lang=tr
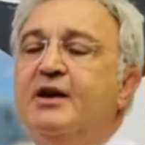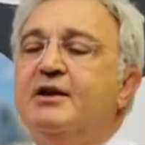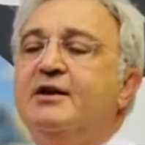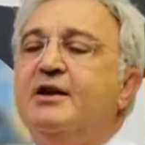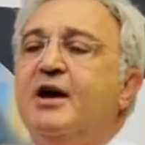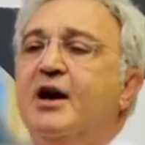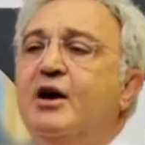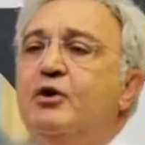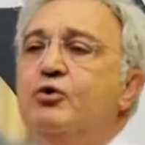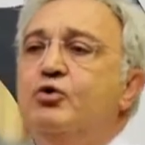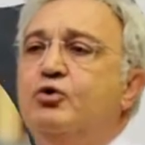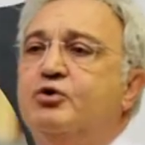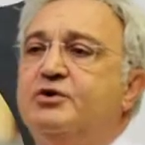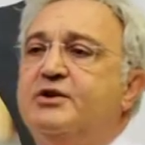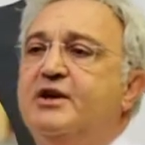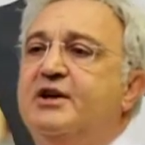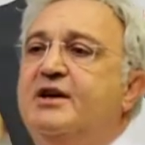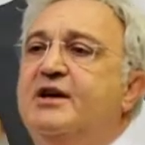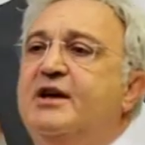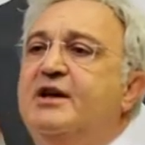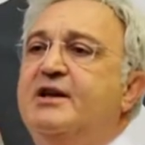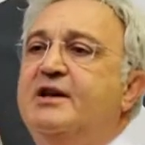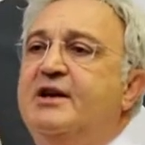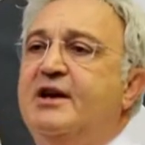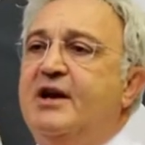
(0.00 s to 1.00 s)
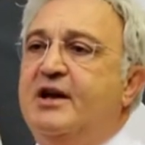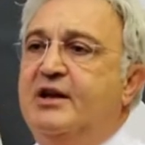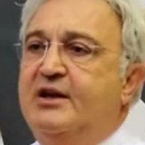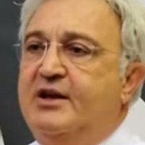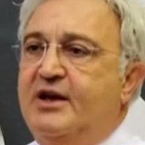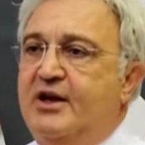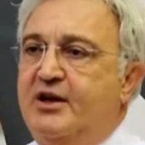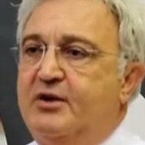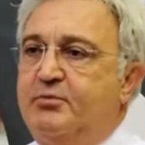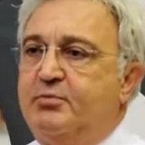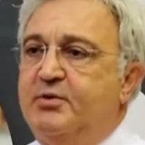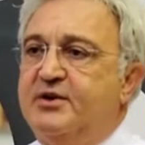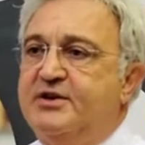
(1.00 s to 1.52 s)
daha yüksek gelir
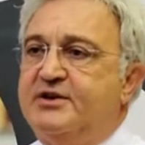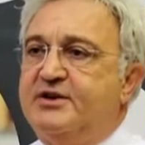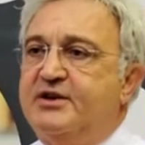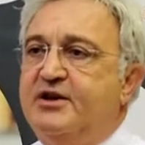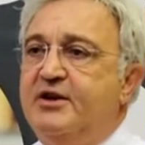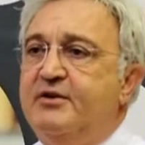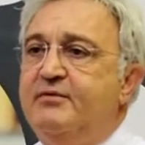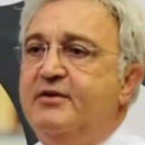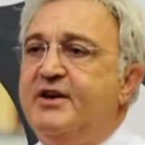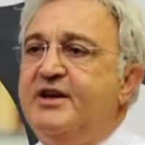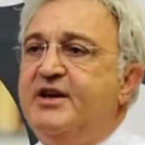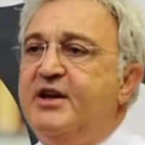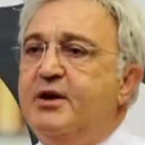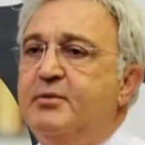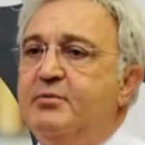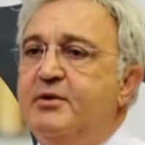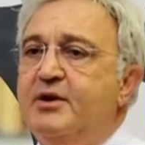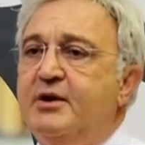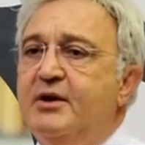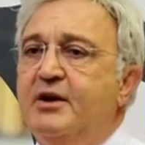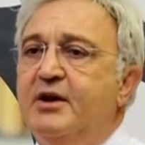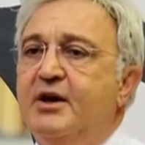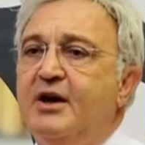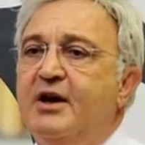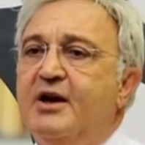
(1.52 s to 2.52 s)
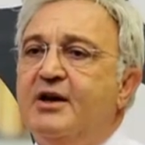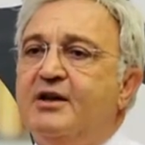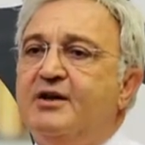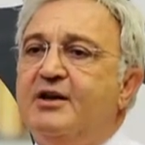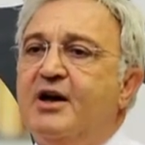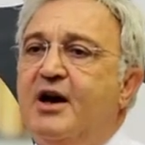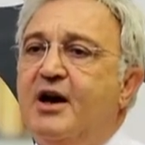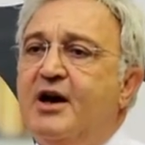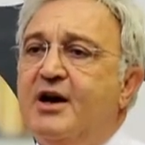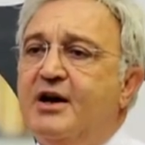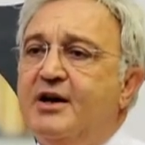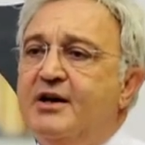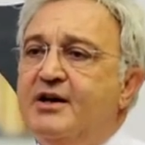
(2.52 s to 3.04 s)
elde etmesini ve yemi
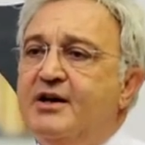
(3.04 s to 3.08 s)
daha